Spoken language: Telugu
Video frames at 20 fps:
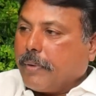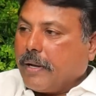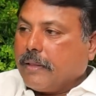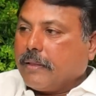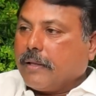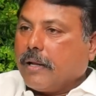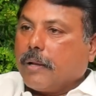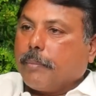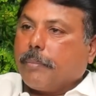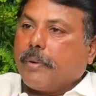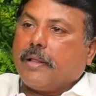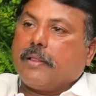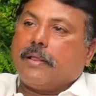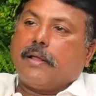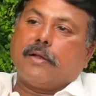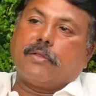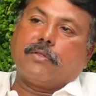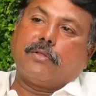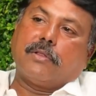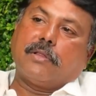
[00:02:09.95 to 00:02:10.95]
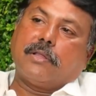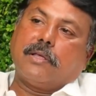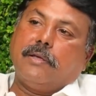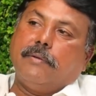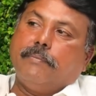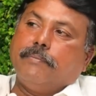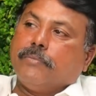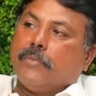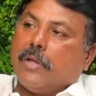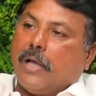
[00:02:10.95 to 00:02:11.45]
ప్రాంతానికి ప్రాధాన్యత ఉంది
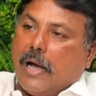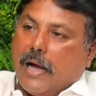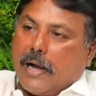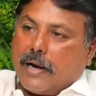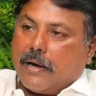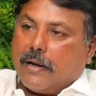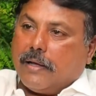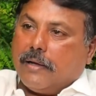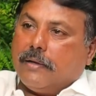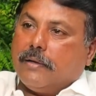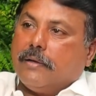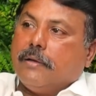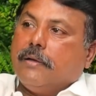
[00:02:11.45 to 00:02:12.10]
అక్కడ